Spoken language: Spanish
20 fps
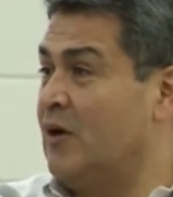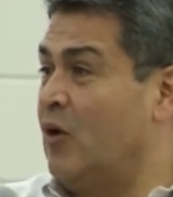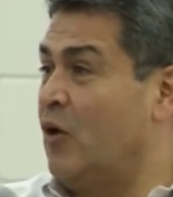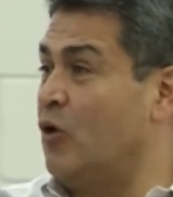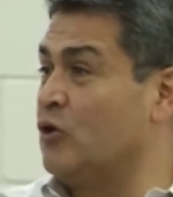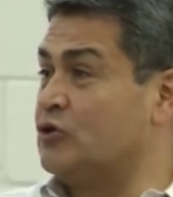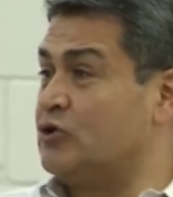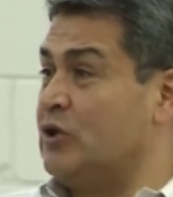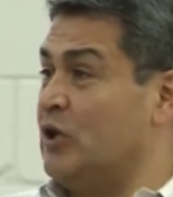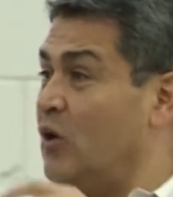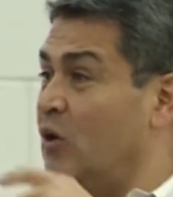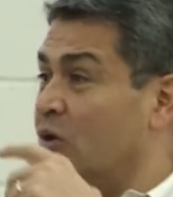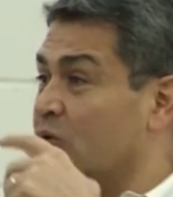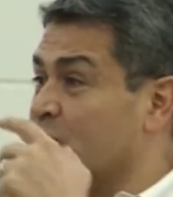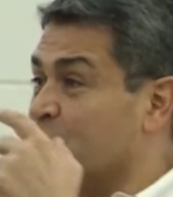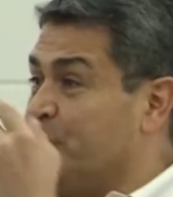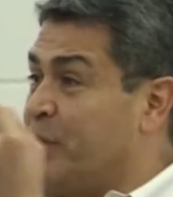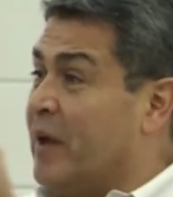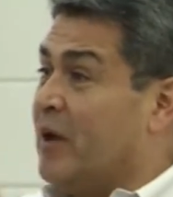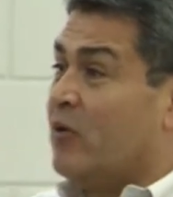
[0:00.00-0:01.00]
O si
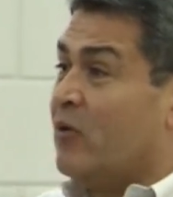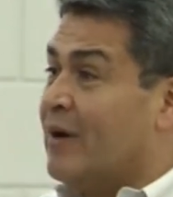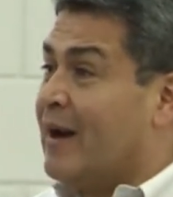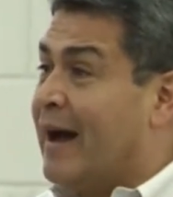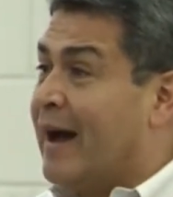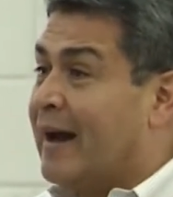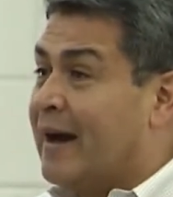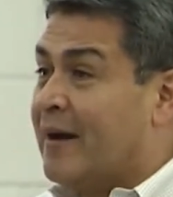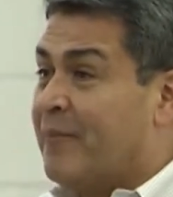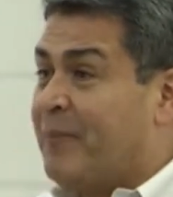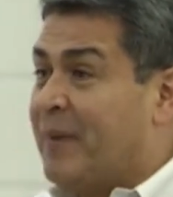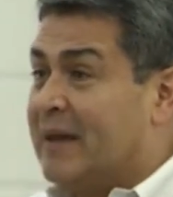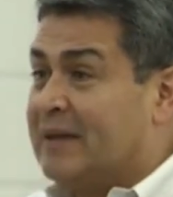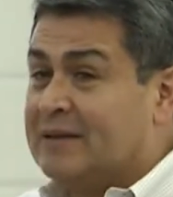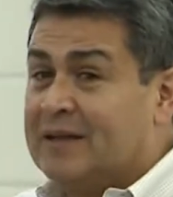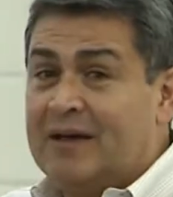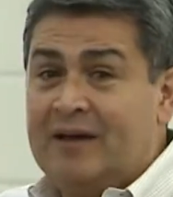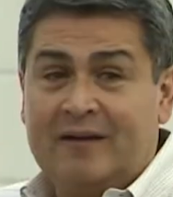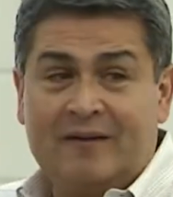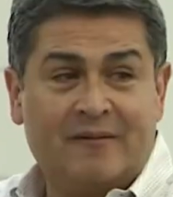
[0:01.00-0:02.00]
los pica una
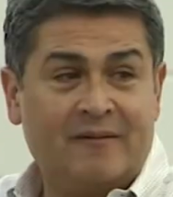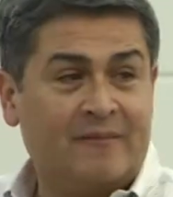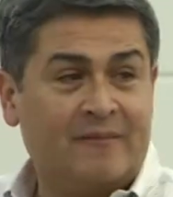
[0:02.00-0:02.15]
garrapata,